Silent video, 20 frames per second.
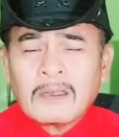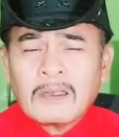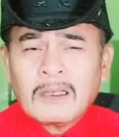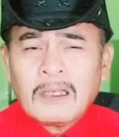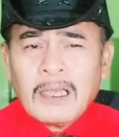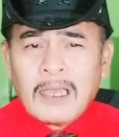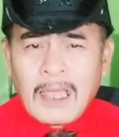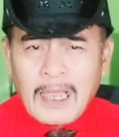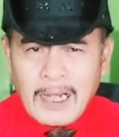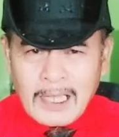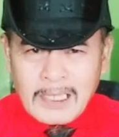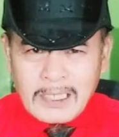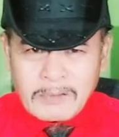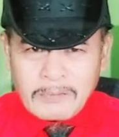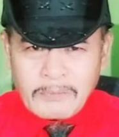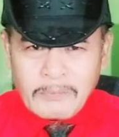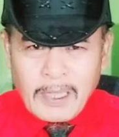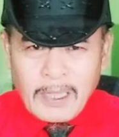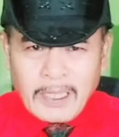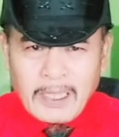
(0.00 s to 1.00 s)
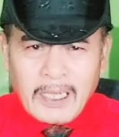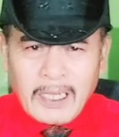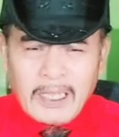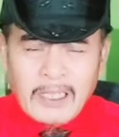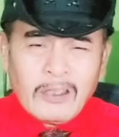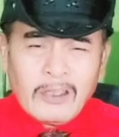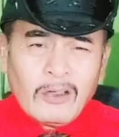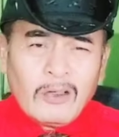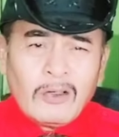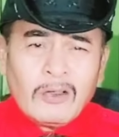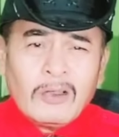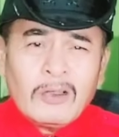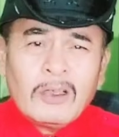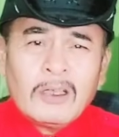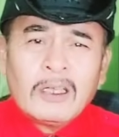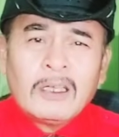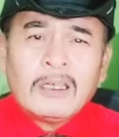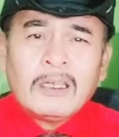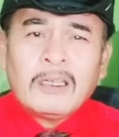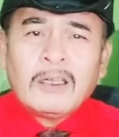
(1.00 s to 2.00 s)
Lalaspagin ninyo,
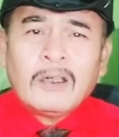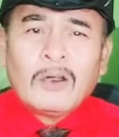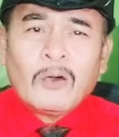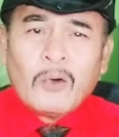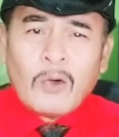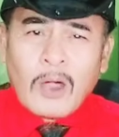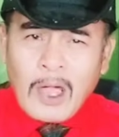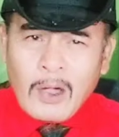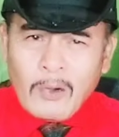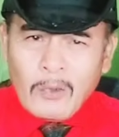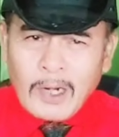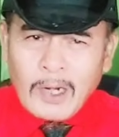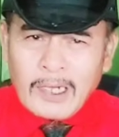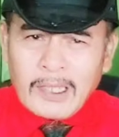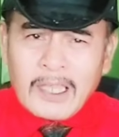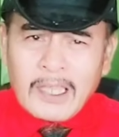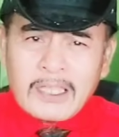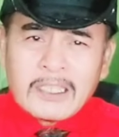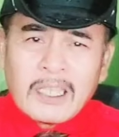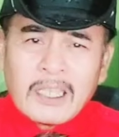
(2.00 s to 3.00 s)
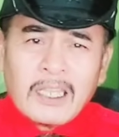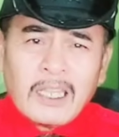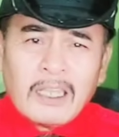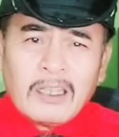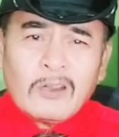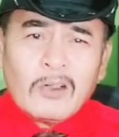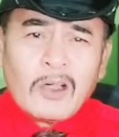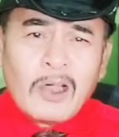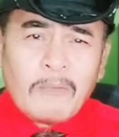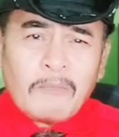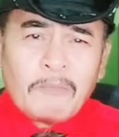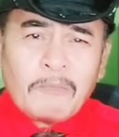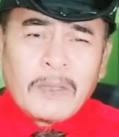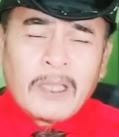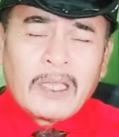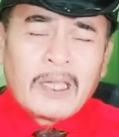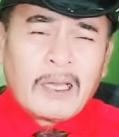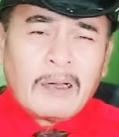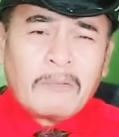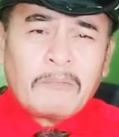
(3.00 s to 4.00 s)
wawaldasin ninyo ang
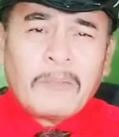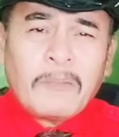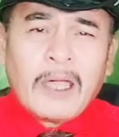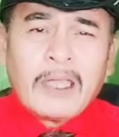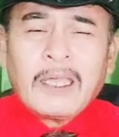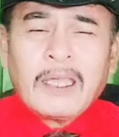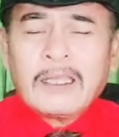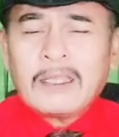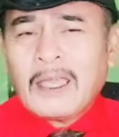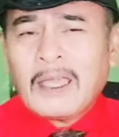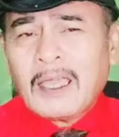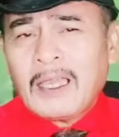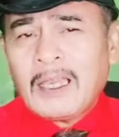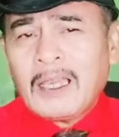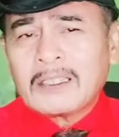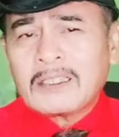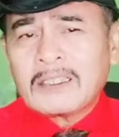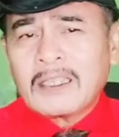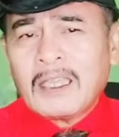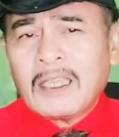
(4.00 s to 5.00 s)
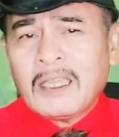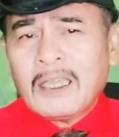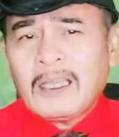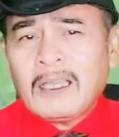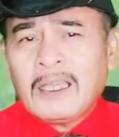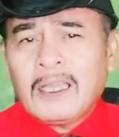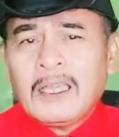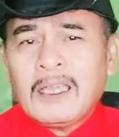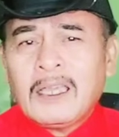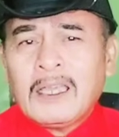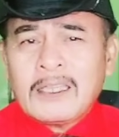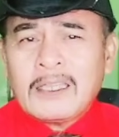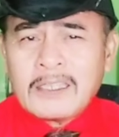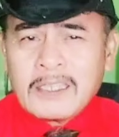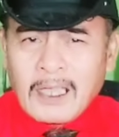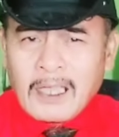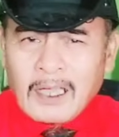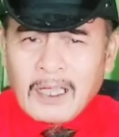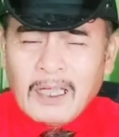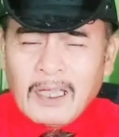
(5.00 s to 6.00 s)
pira ng bayan dahil lang sa,
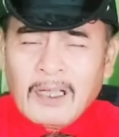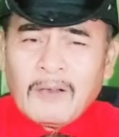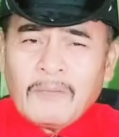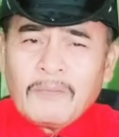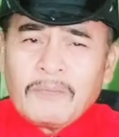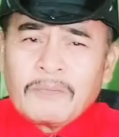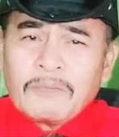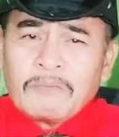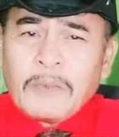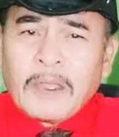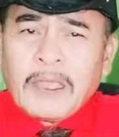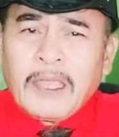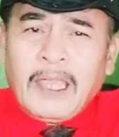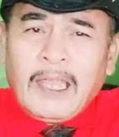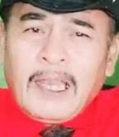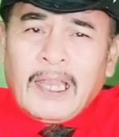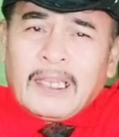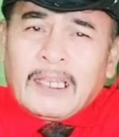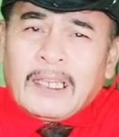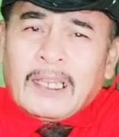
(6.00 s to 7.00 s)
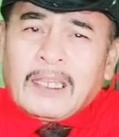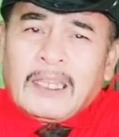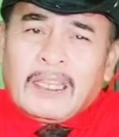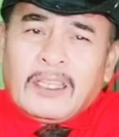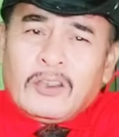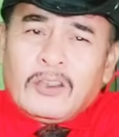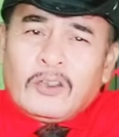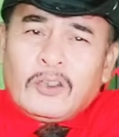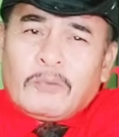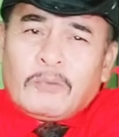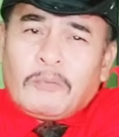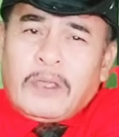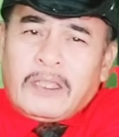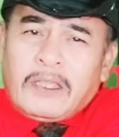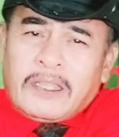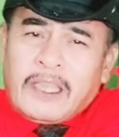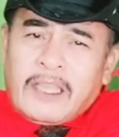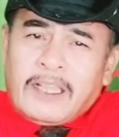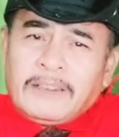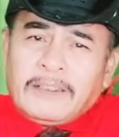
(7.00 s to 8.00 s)
sa pigilan lang ninyo yung
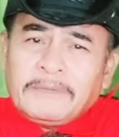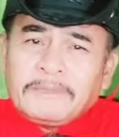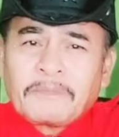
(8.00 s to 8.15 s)
meeting.